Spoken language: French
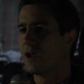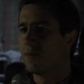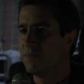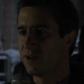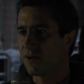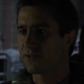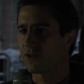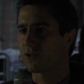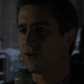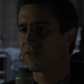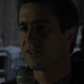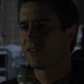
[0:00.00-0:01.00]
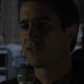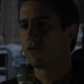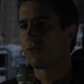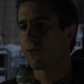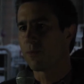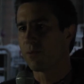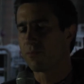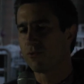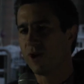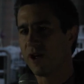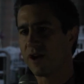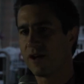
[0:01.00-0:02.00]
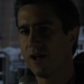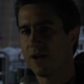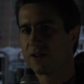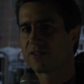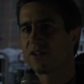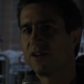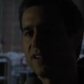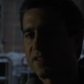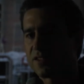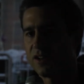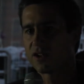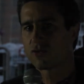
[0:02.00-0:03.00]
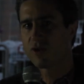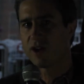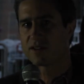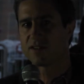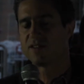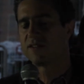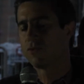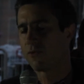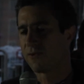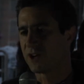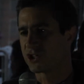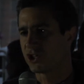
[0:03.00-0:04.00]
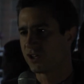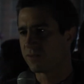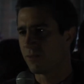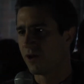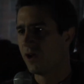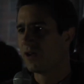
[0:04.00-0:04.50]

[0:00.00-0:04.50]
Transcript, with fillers: 1936, le Front populaire, c'est les intellectuels qui disent non au fascisme,